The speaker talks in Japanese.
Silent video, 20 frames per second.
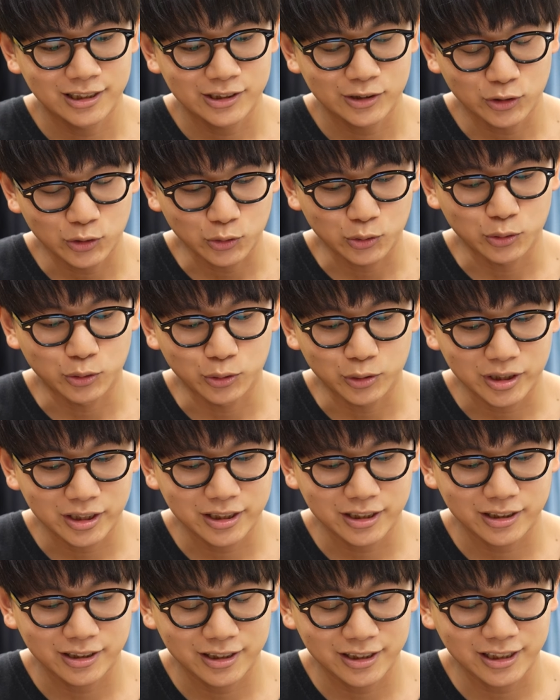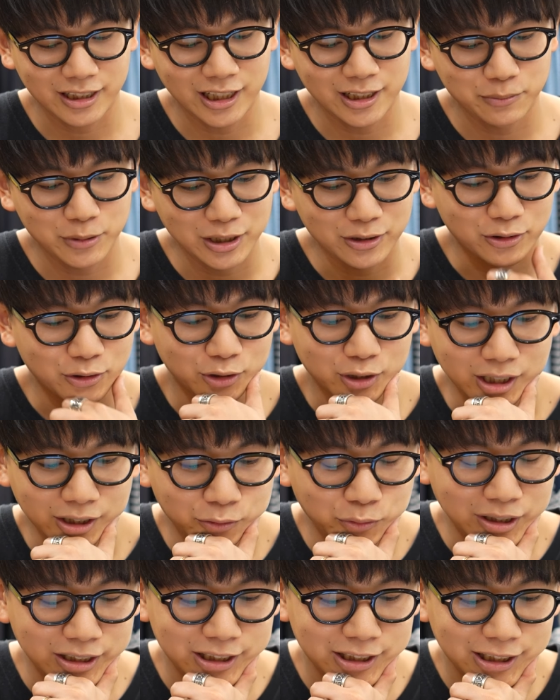ちょっとこう控えめにという
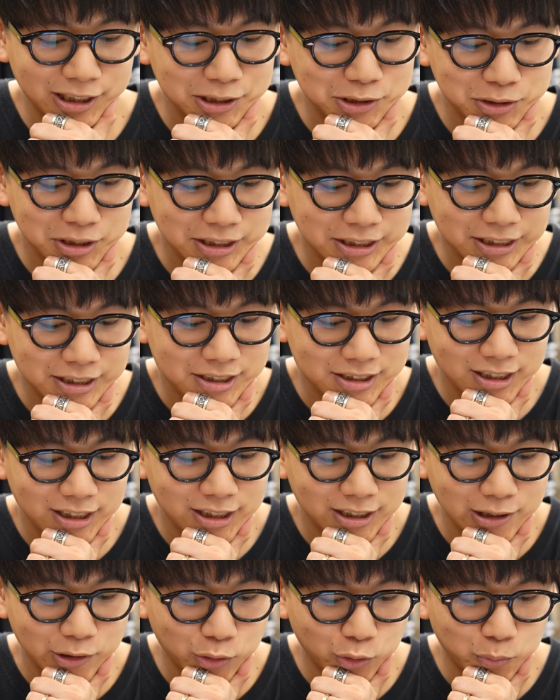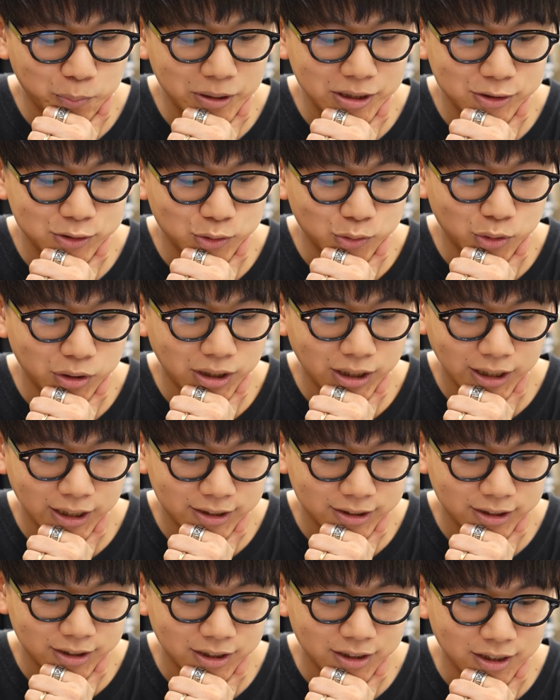か脇役に徹して、なんかこうベストを
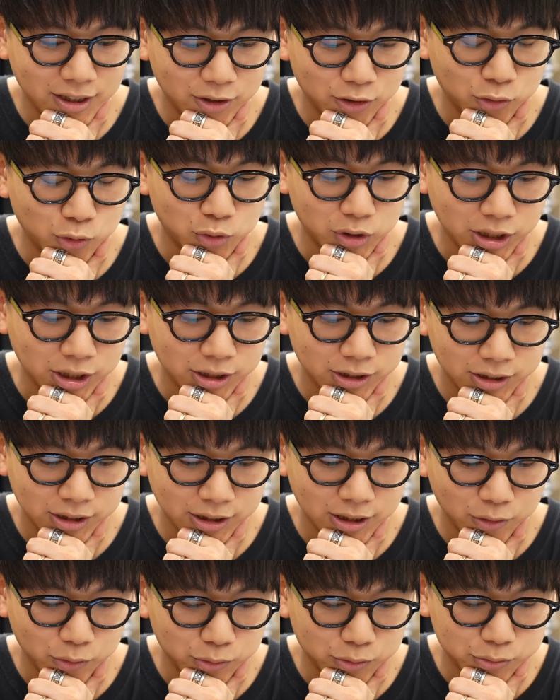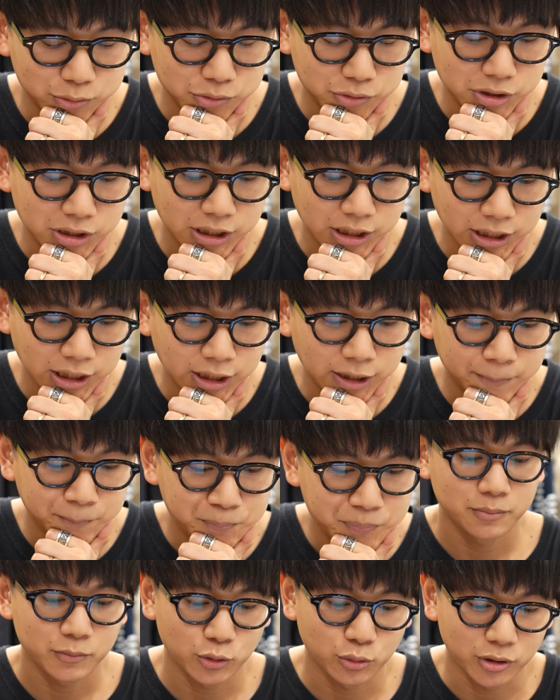映えさせてるような、なんかこの雰囲気が
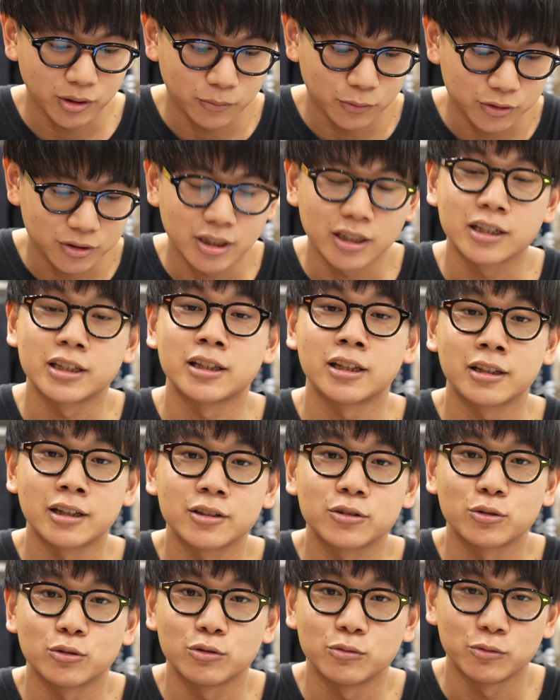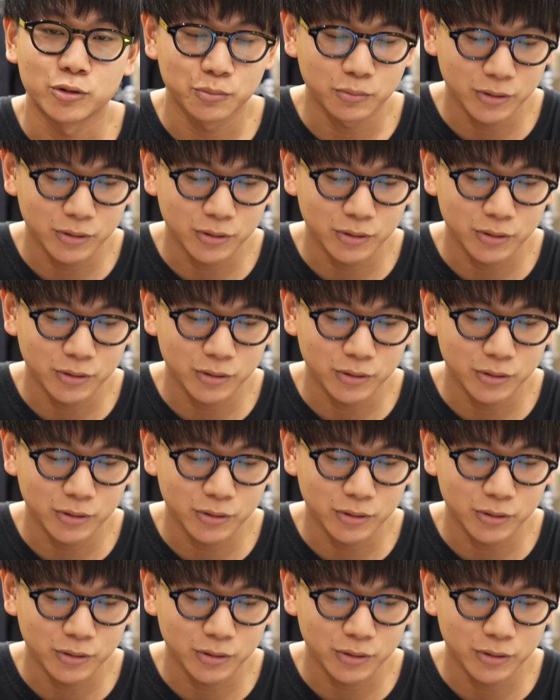とても素敵だなと思